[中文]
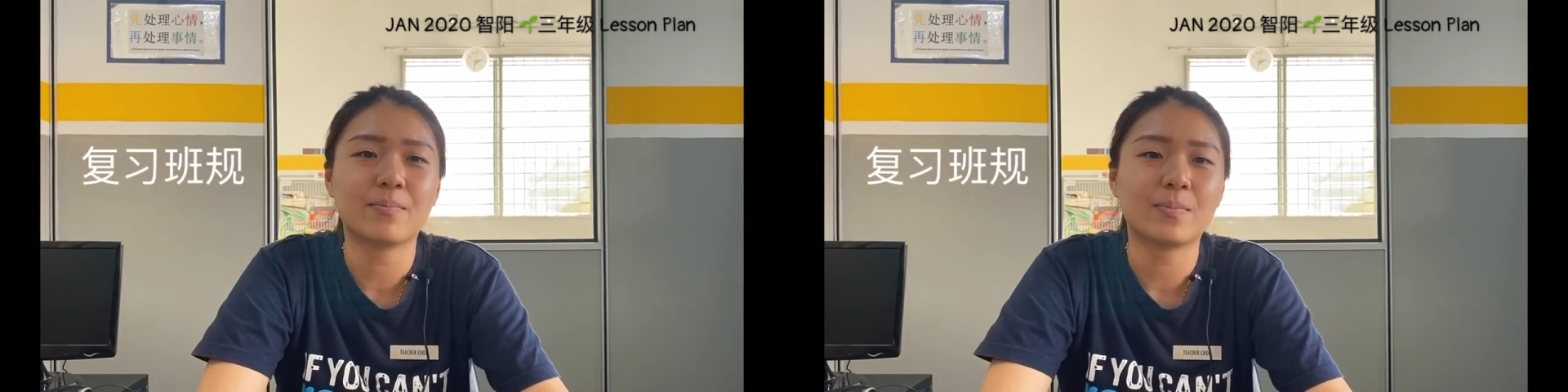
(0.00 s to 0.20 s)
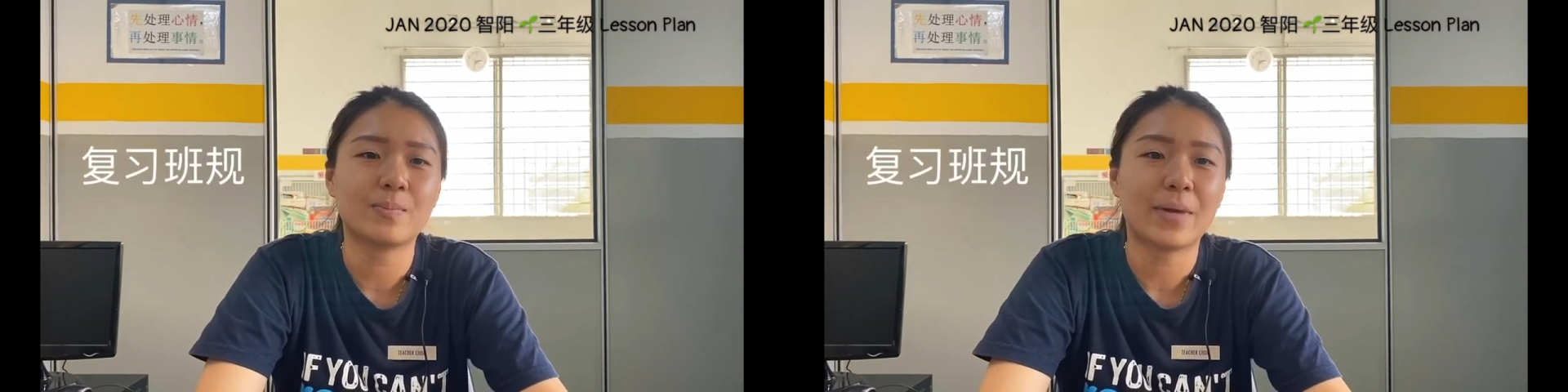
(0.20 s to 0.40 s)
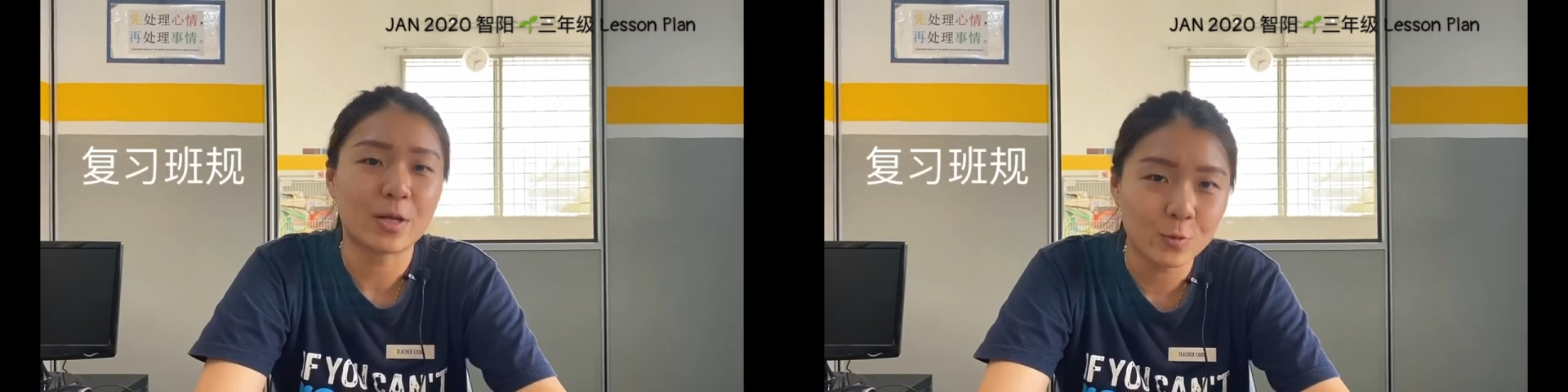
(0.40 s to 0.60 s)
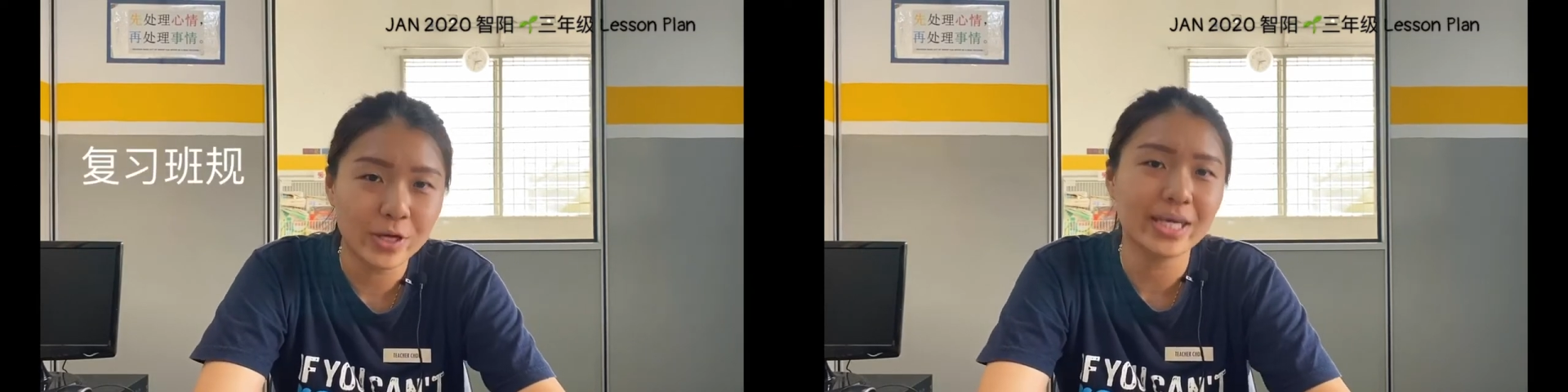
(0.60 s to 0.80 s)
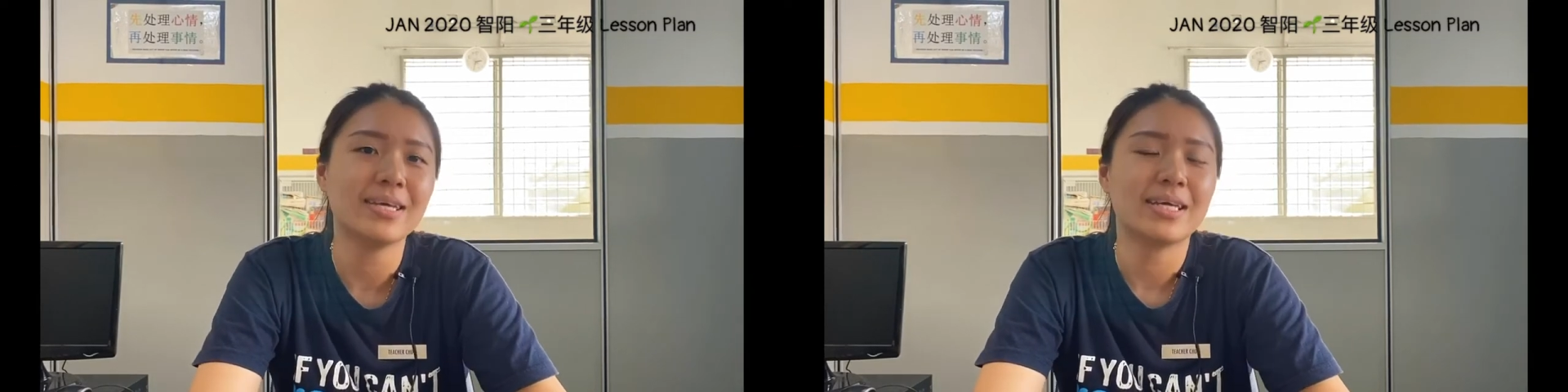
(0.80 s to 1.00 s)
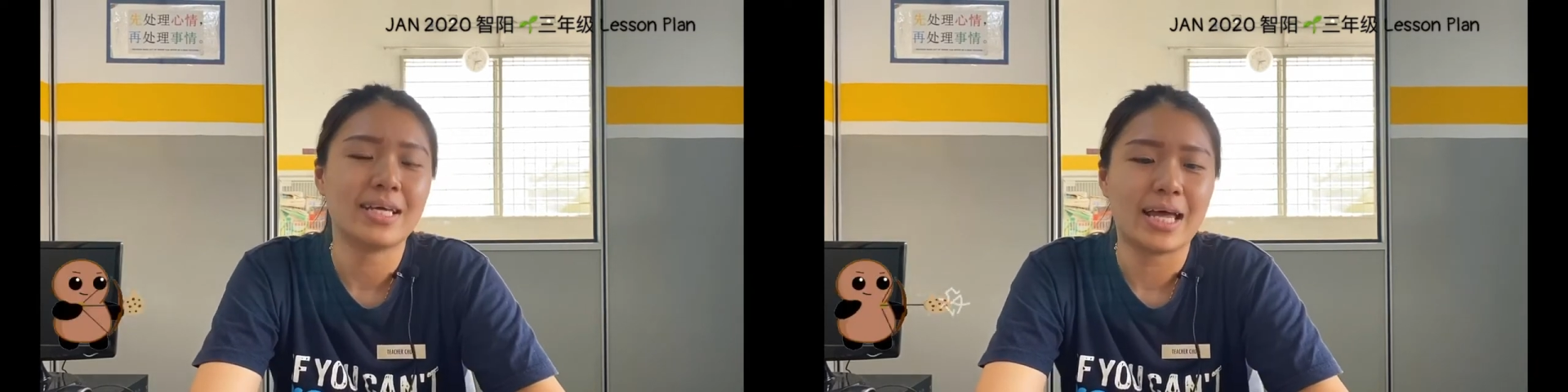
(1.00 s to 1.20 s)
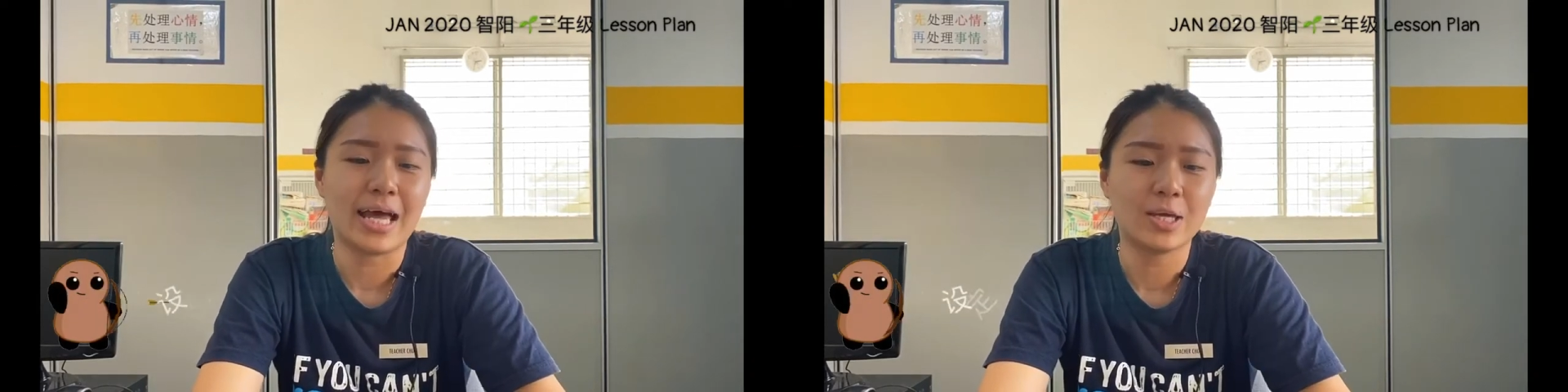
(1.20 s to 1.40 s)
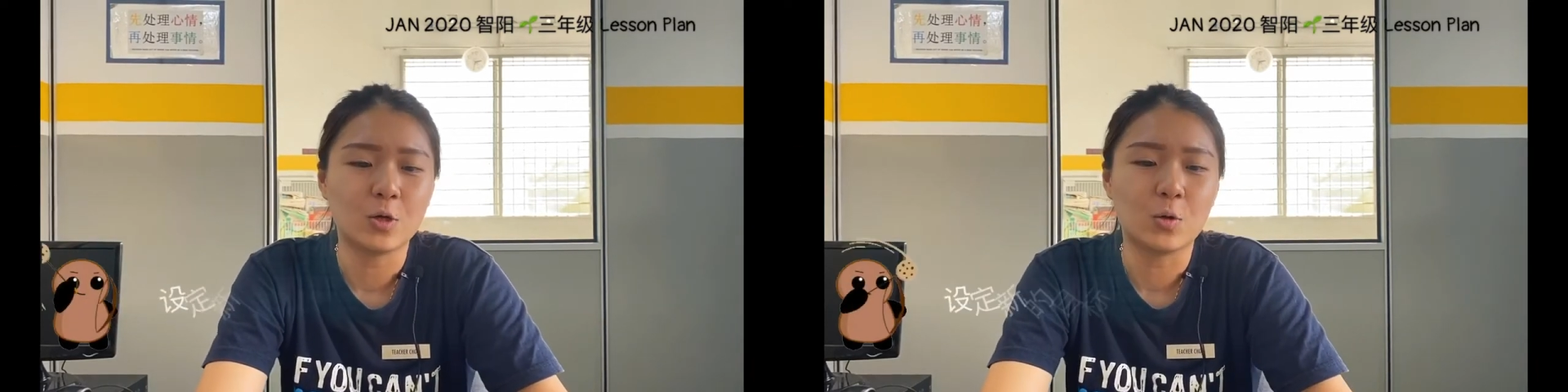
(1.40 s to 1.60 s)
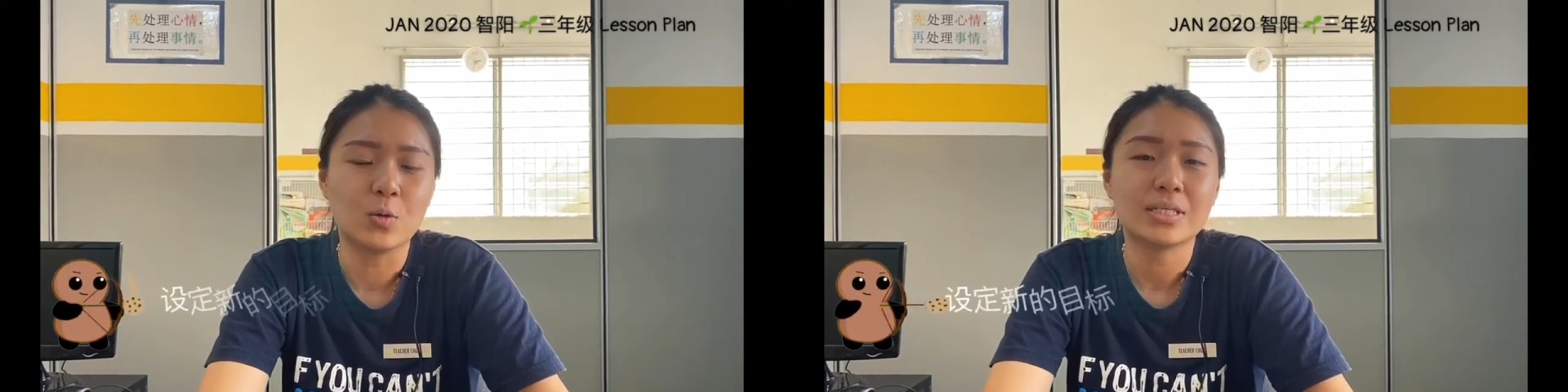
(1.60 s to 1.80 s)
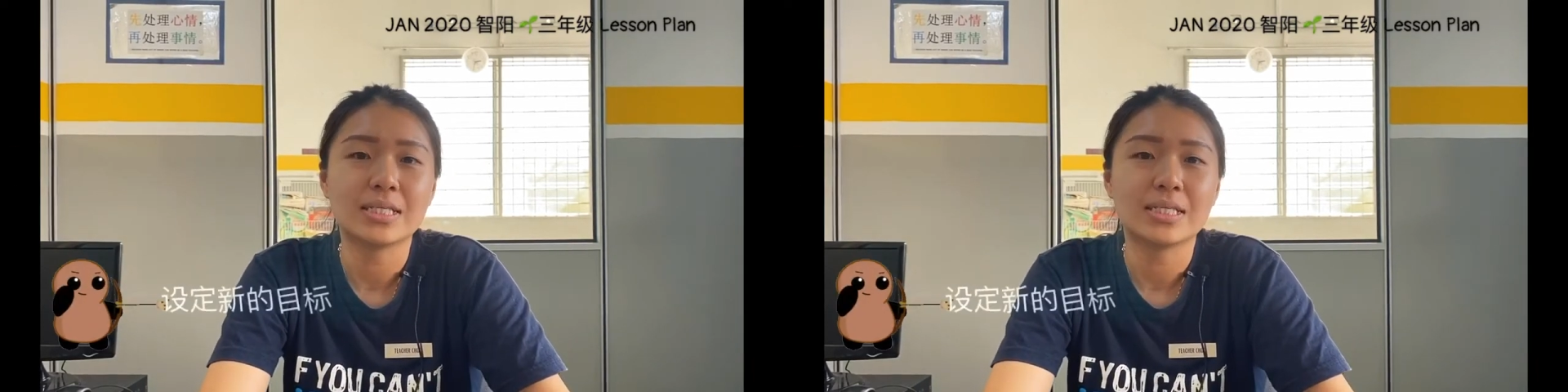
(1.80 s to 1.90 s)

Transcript: 班规。还有设